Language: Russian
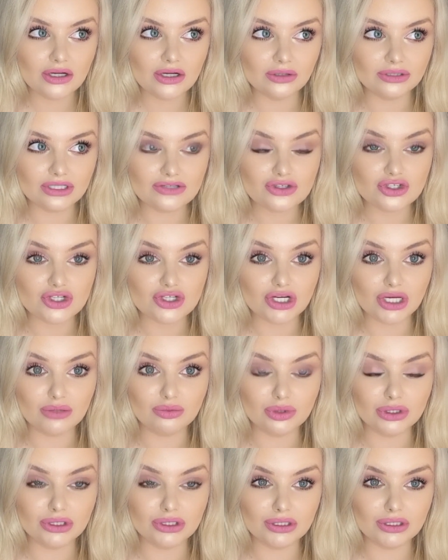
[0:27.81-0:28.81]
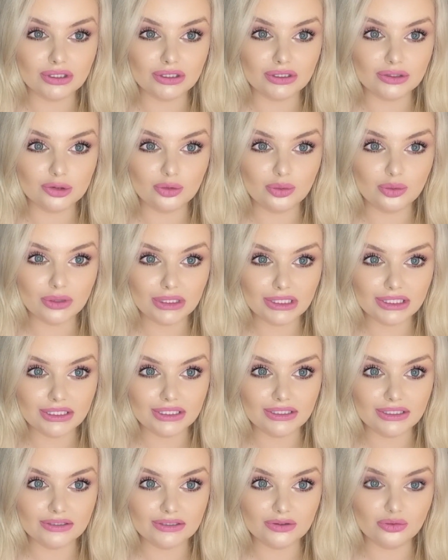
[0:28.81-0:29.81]
У нас вчера был э,
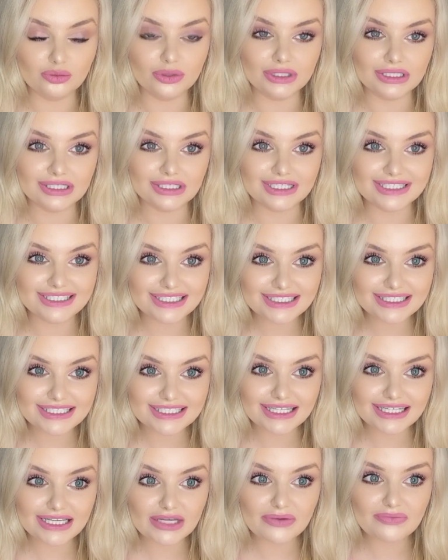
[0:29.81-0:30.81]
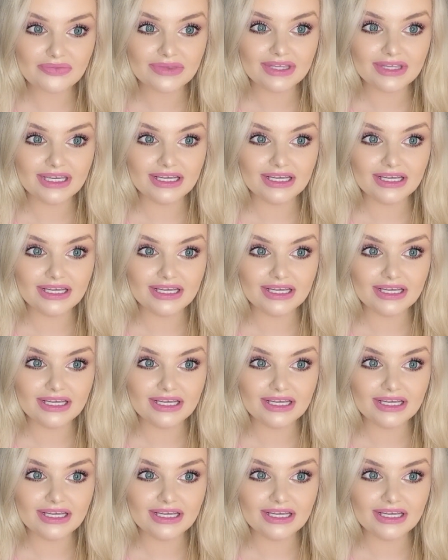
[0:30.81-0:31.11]
юбилей у моих родителей,